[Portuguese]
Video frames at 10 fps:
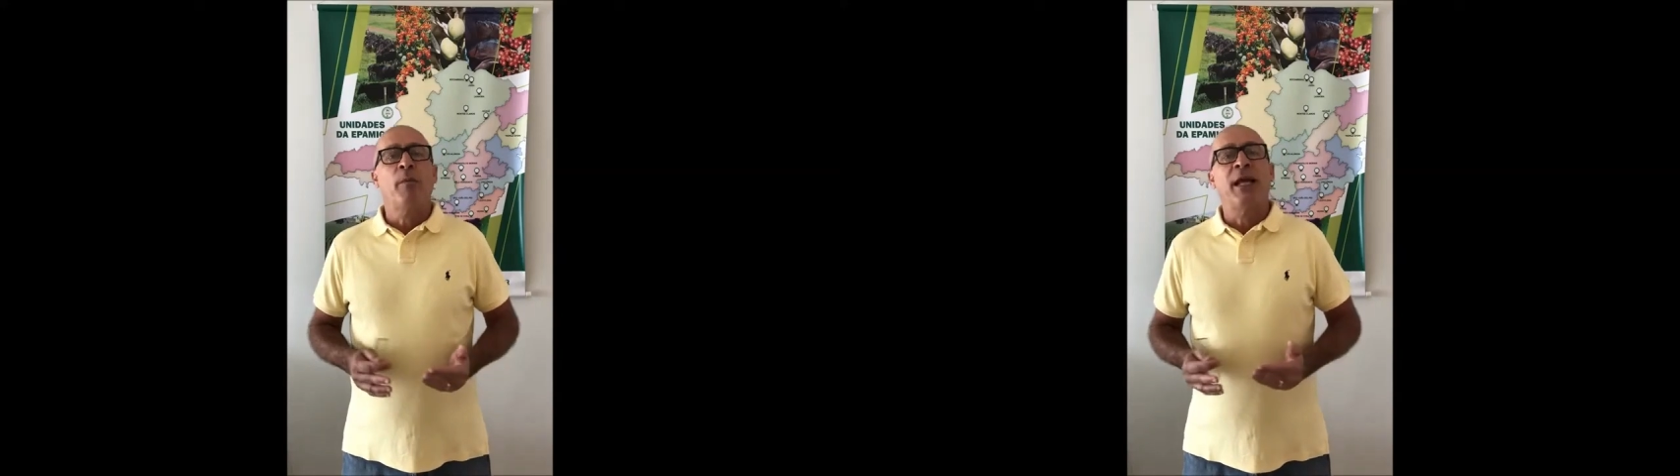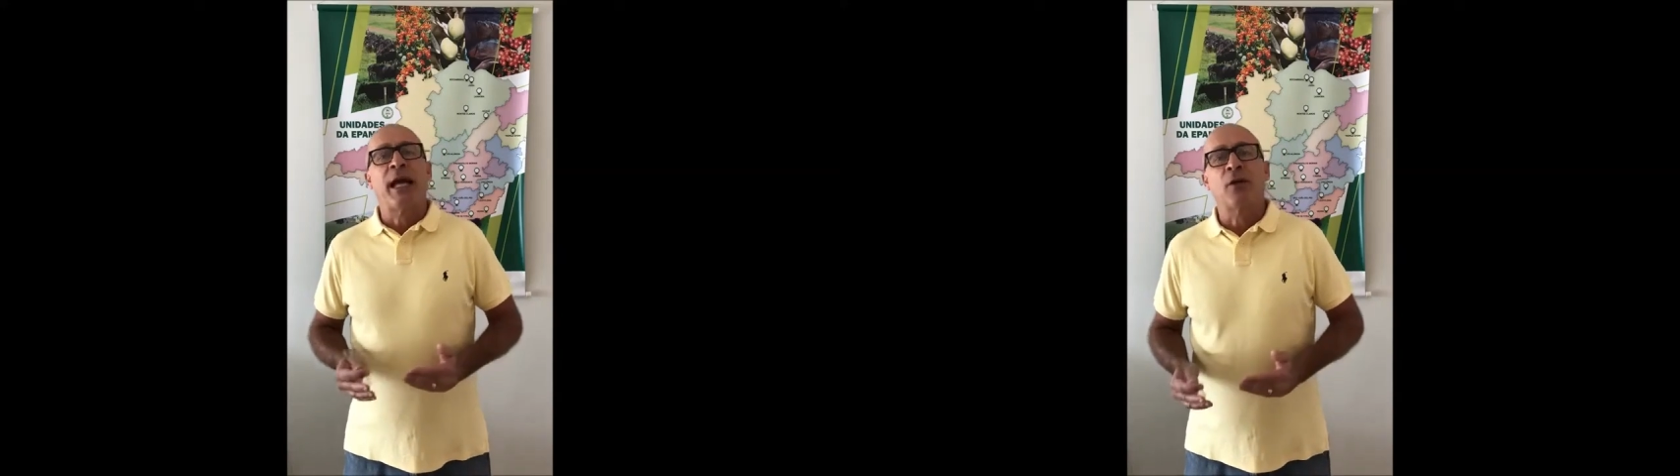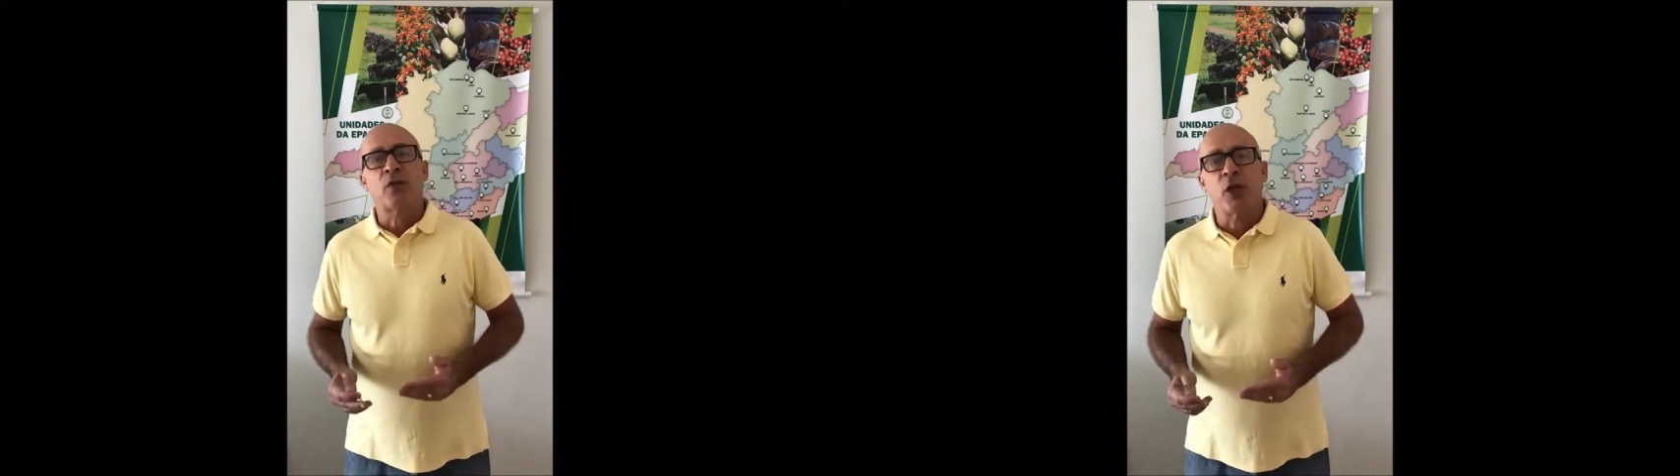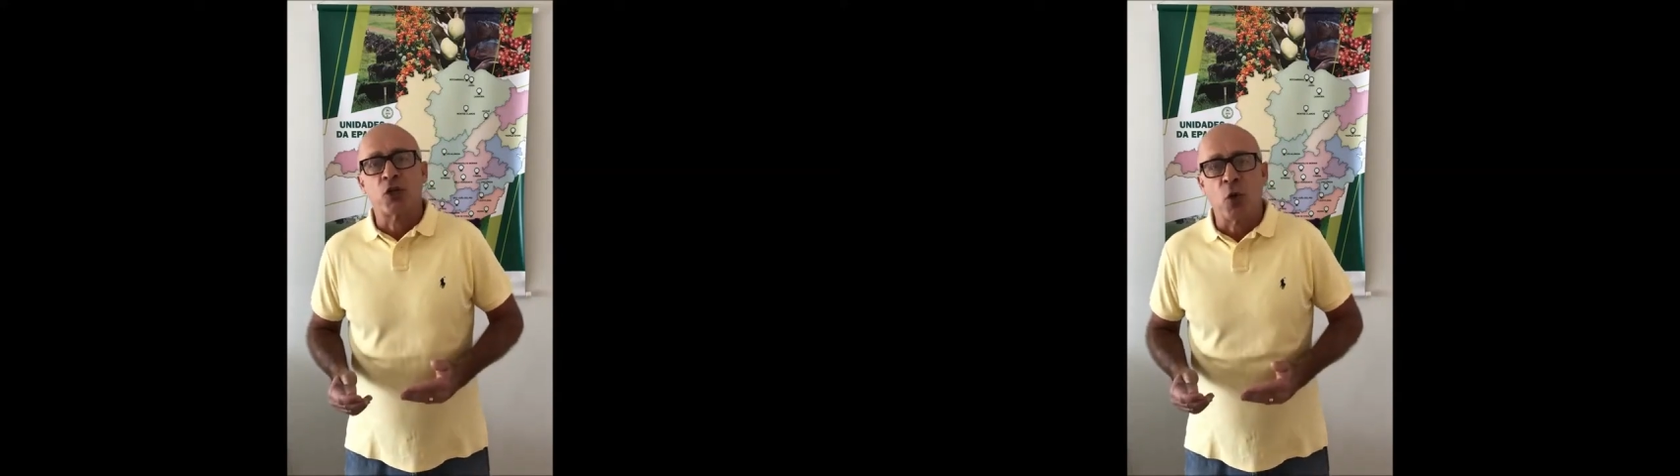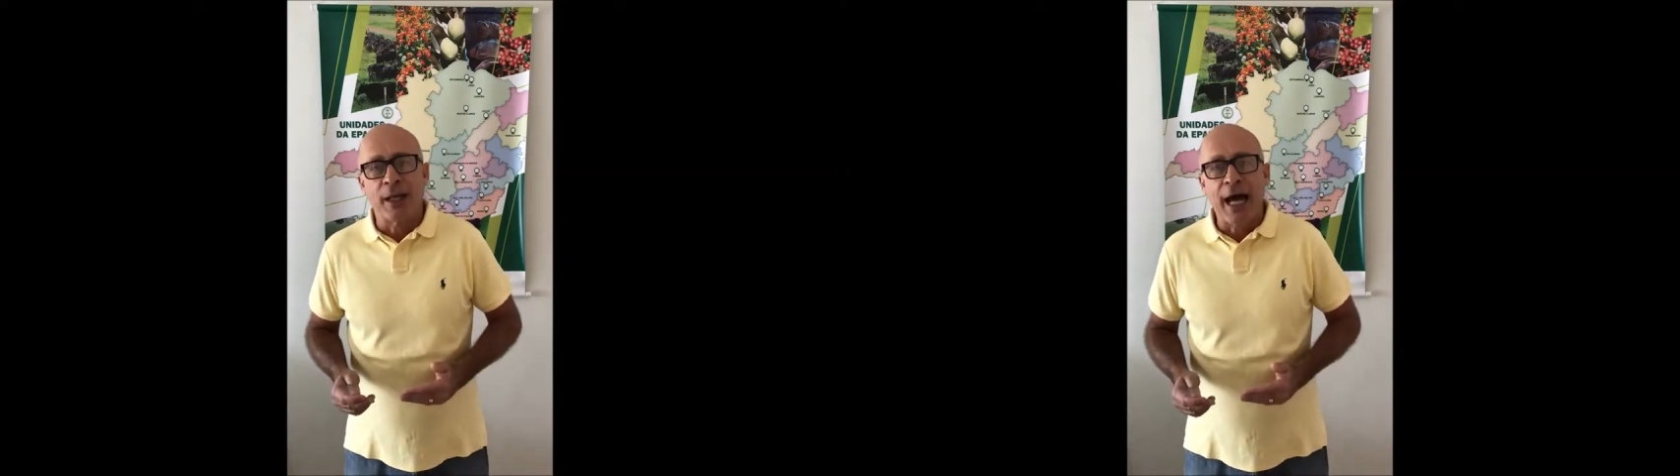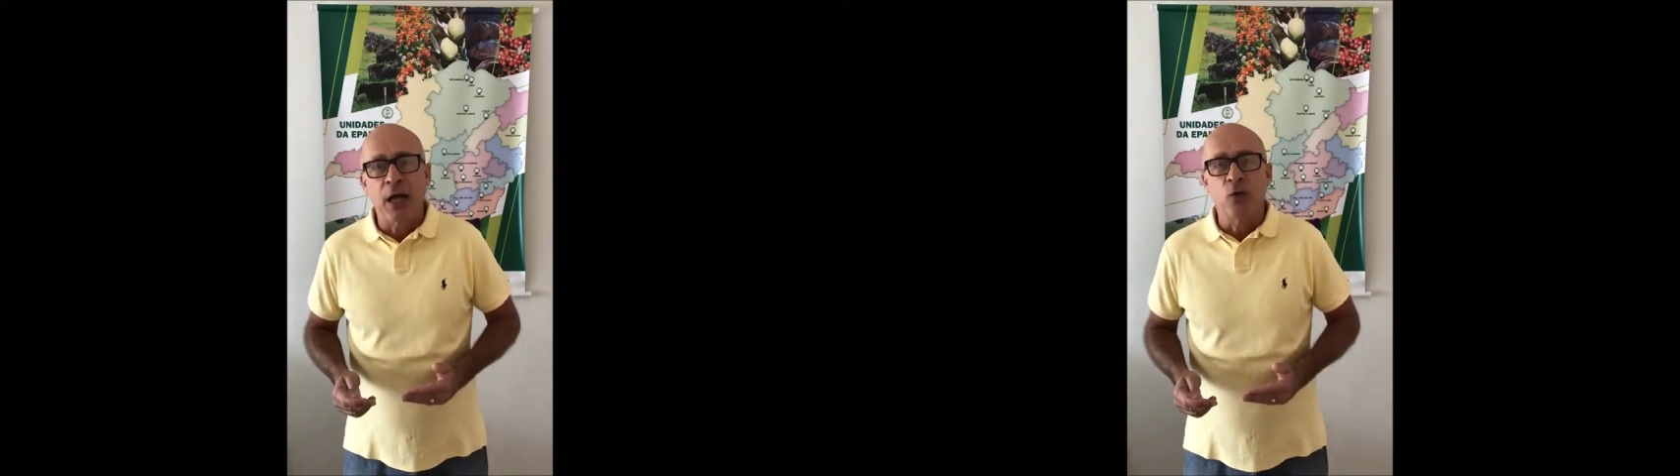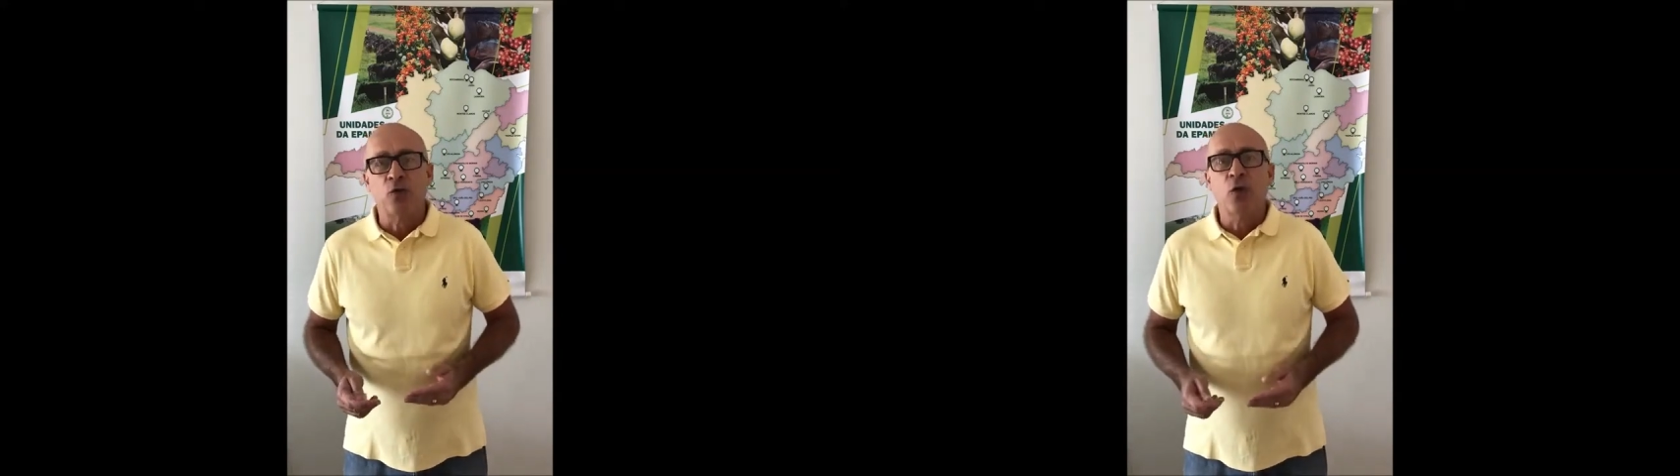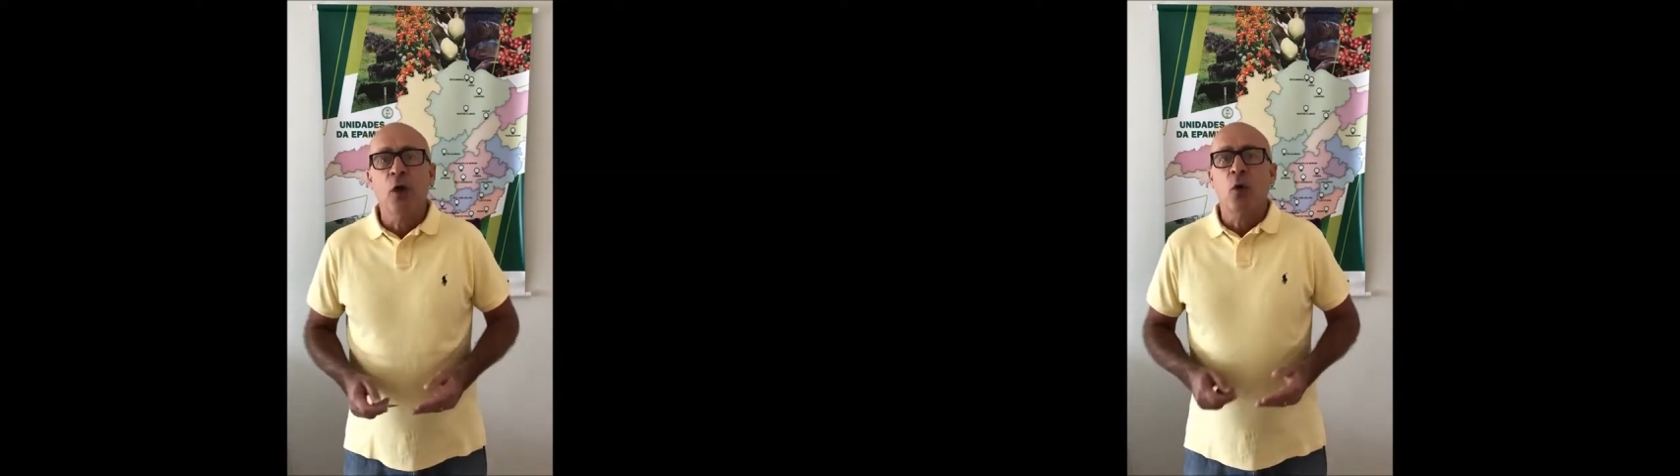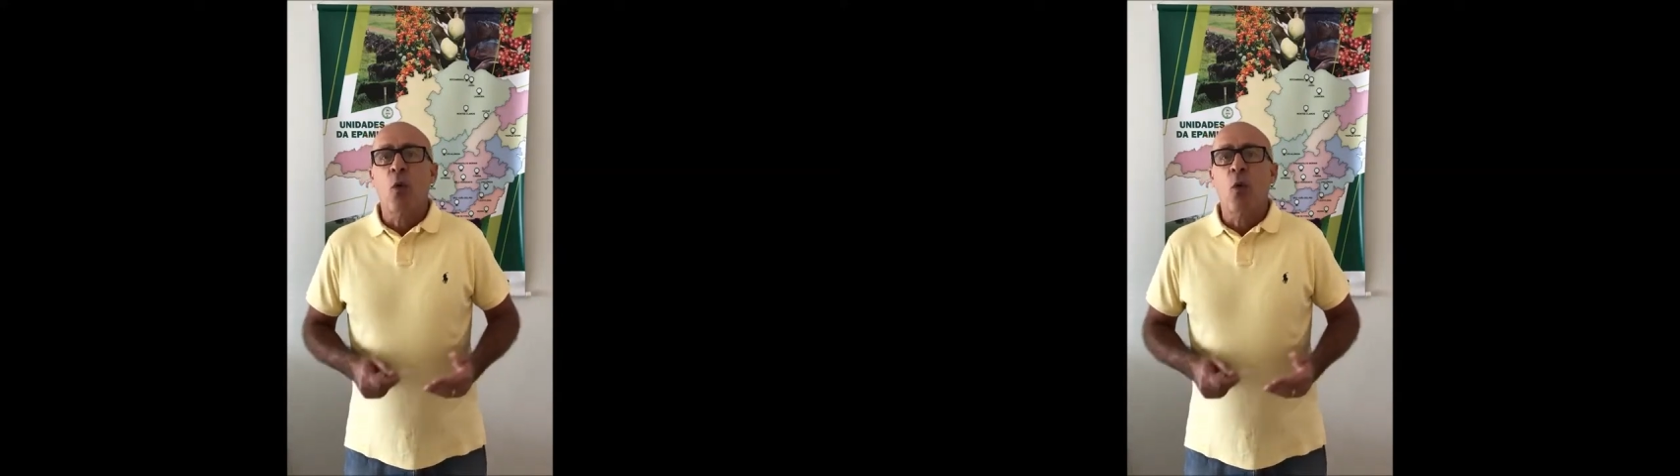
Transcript: aplicados questionários